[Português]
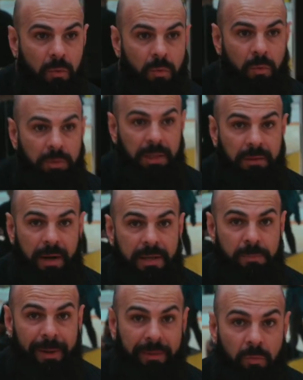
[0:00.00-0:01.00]
o, o
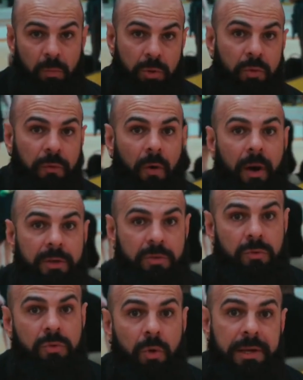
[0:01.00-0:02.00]
T3 bateu muito forte
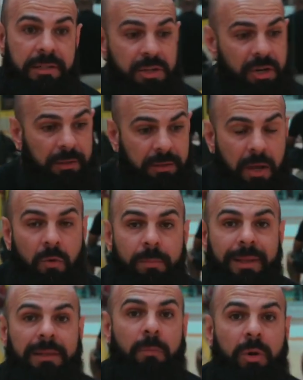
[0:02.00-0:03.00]
nos dois, que já tem um
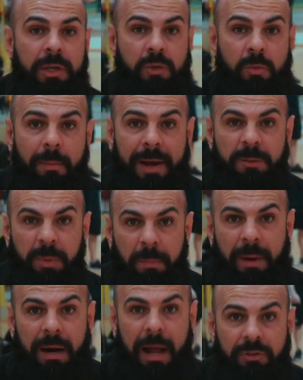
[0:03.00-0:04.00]
metabolismo mais
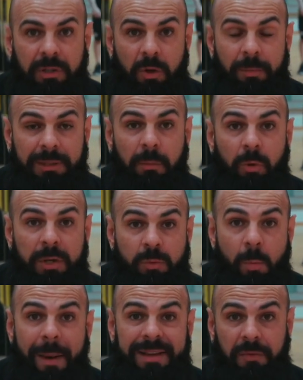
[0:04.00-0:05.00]
preparado, já tem um
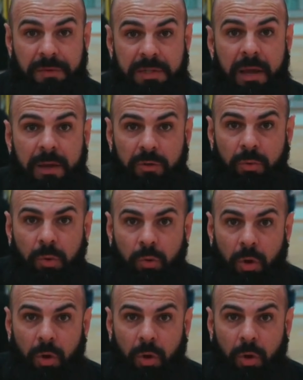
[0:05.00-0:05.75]
metabolismo mais eficiente do que o